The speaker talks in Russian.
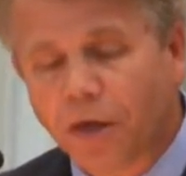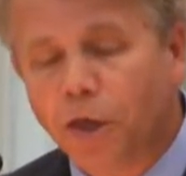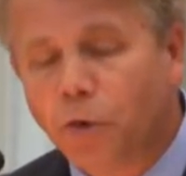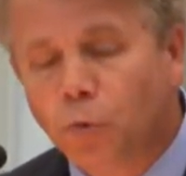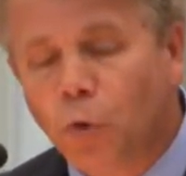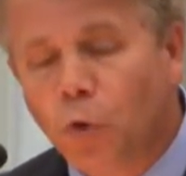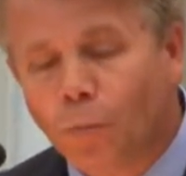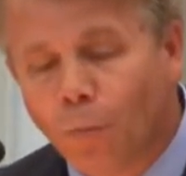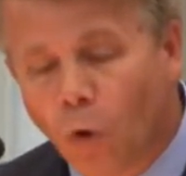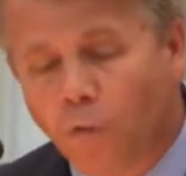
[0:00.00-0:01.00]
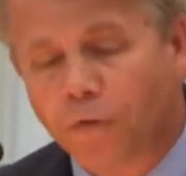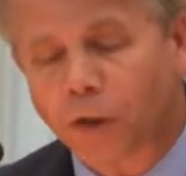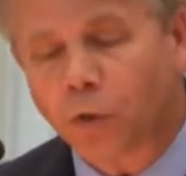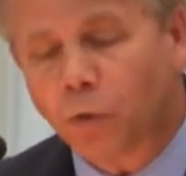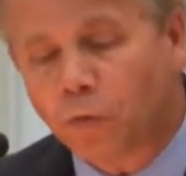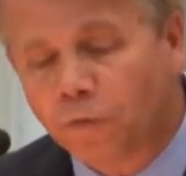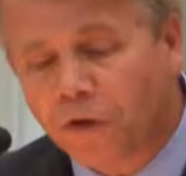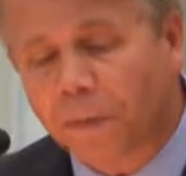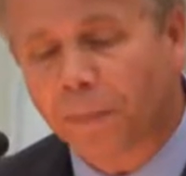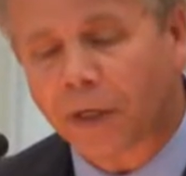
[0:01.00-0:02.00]
и ту любовь, которую
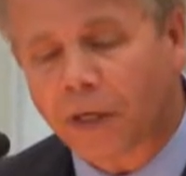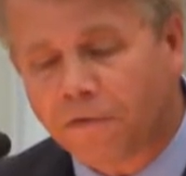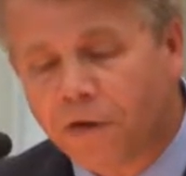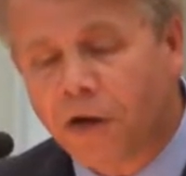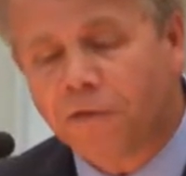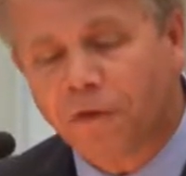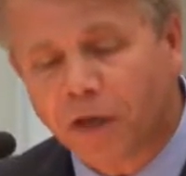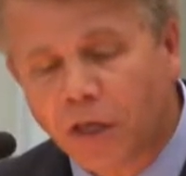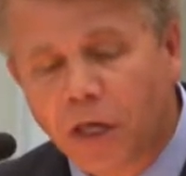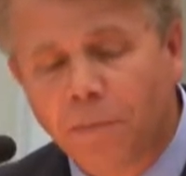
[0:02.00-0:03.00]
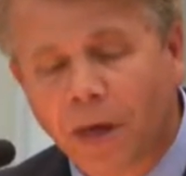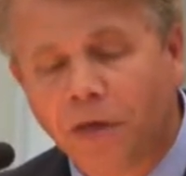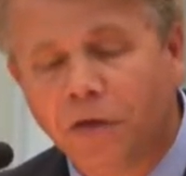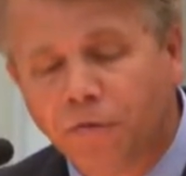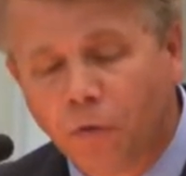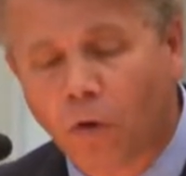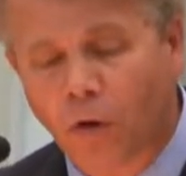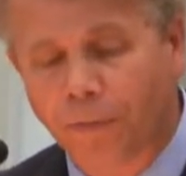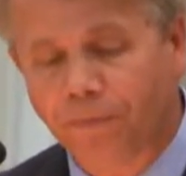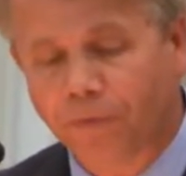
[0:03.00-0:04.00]
вы проявили во имя
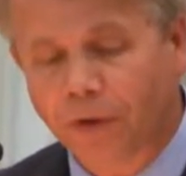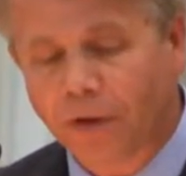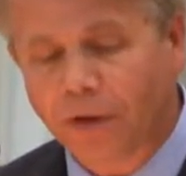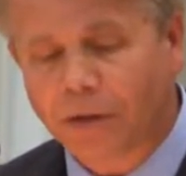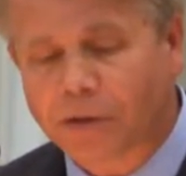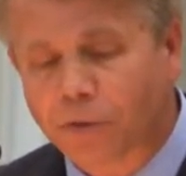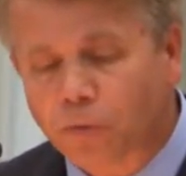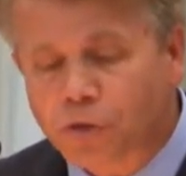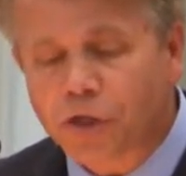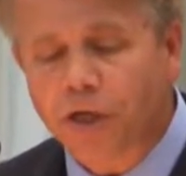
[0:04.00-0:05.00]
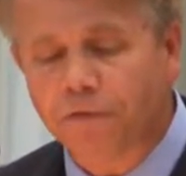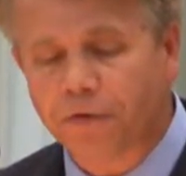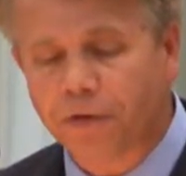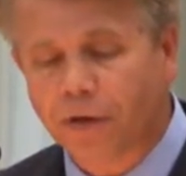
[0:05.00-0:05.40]
Его, служив